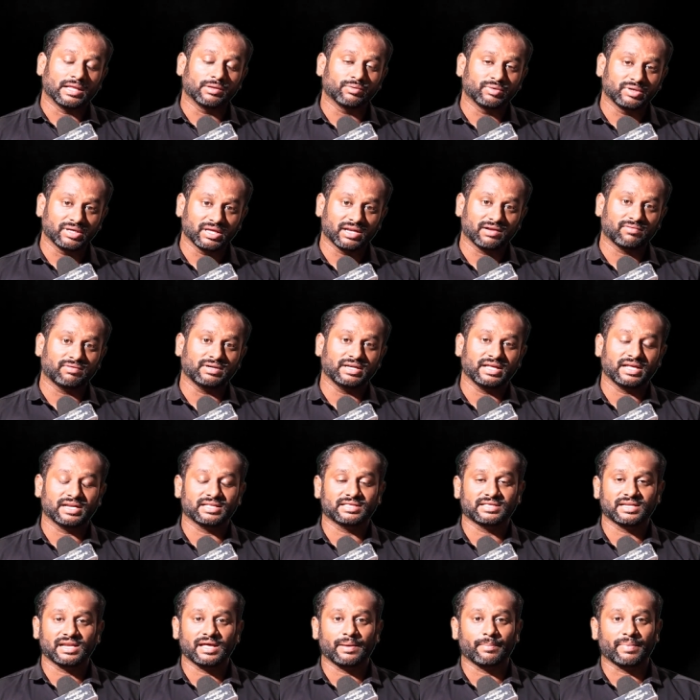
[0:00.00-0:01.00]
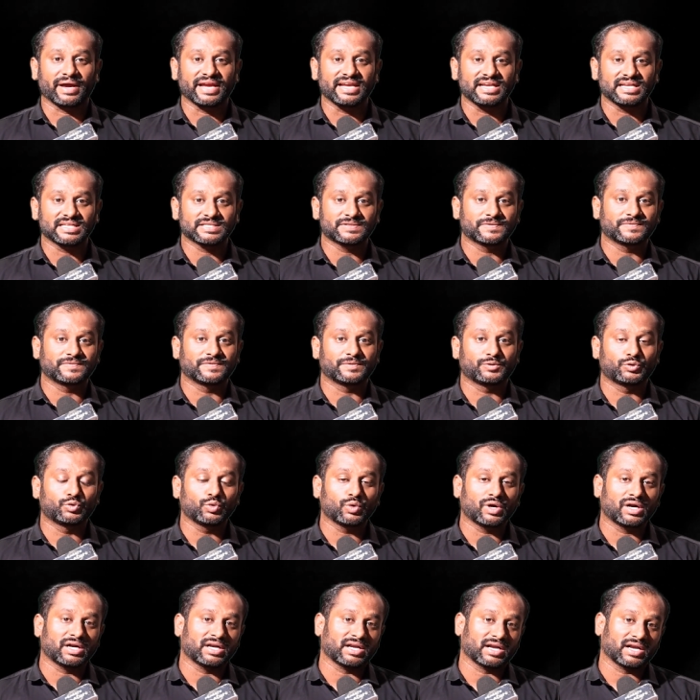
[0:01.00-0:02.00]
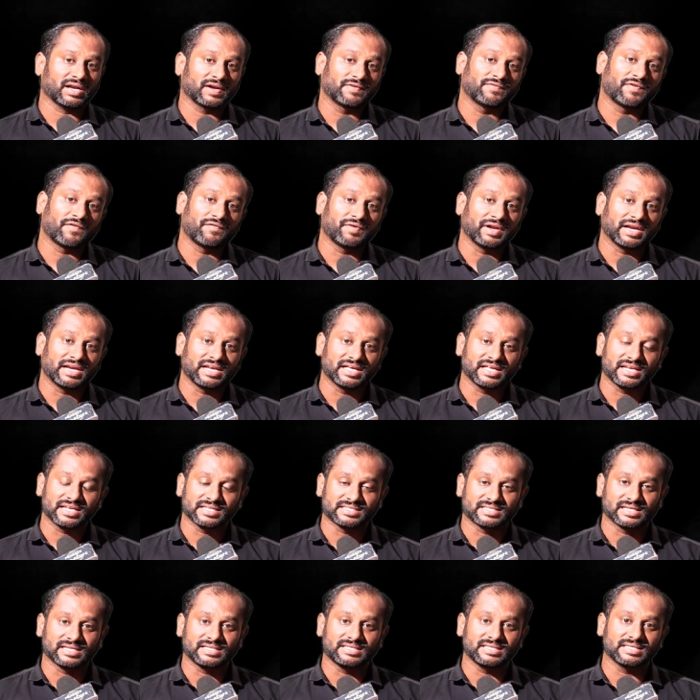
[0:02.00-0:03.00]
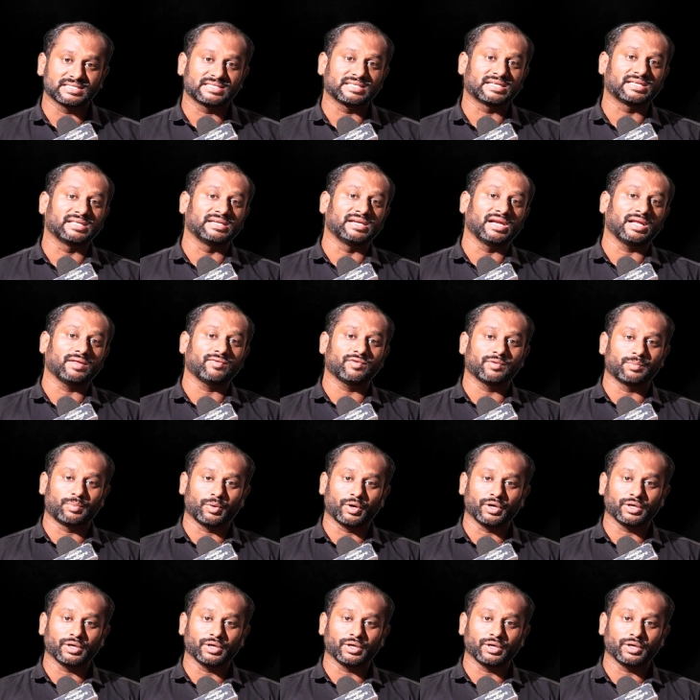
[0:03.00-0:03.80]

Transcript: அதுவும் இரவு நேரத்தில் மைனஸ் டூ ஹண்ட்ரட் அண்ட் ஃபிஃப்டி டிகிரி செல்சியஸ்க்கு நிலவு